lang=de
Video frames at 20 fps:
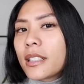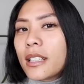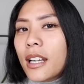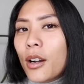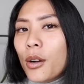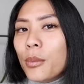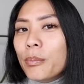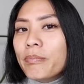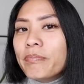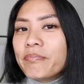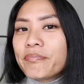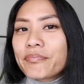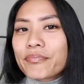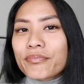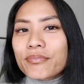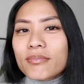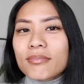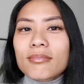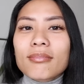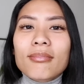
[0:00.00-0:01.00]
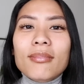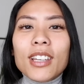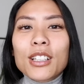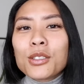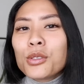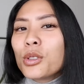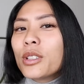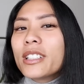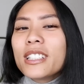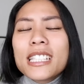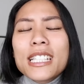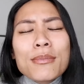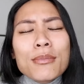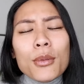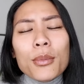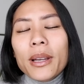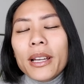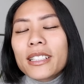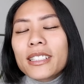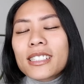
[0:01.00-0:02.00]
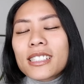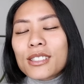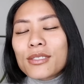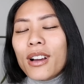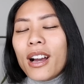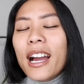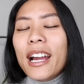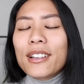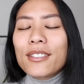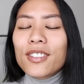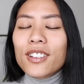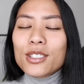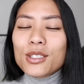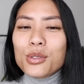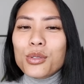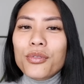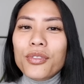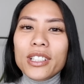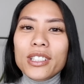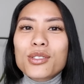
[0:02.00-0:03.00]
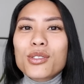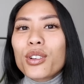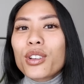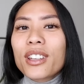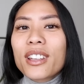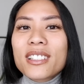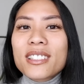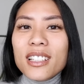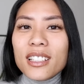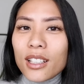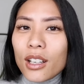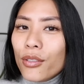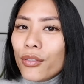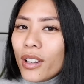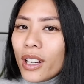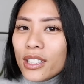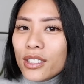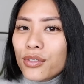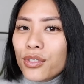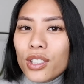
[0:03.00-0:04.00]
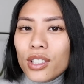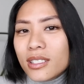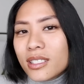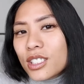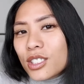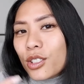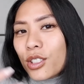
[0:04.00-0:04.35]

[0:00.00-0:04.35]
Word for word: genau. Nur in dem Moment, es war einfach so, was soll ich jetzt darauf antworten?